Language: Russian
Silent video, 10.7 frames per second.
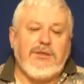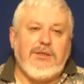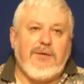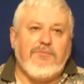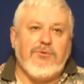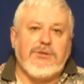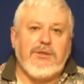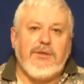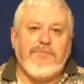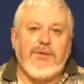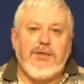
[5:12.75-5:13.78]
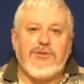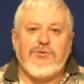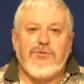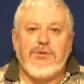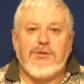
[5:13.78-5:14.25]
Тогда апостолы,
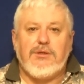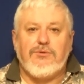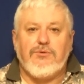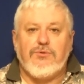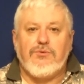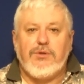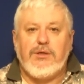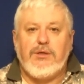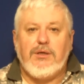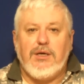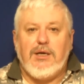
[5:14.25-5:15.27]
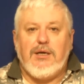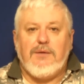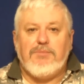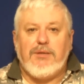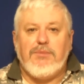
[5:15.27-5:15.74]
опираясь только на Тору и
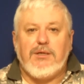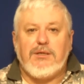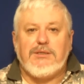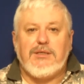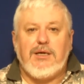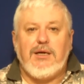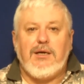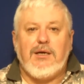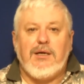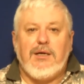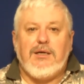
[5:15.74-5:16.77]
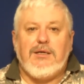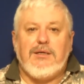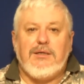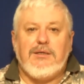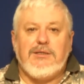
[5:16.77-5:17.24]
пример Израиля,
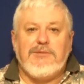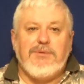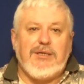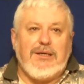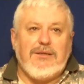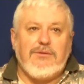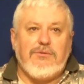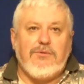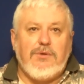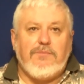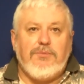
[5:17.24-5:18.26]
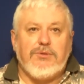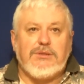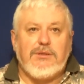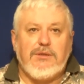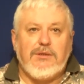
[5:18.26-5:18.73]
э, избирали нового
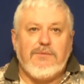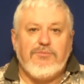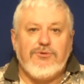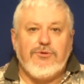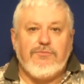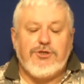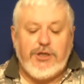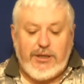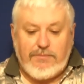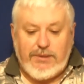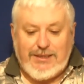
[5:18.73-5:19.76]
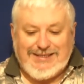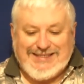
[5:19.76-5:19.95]
апостола путем жребия.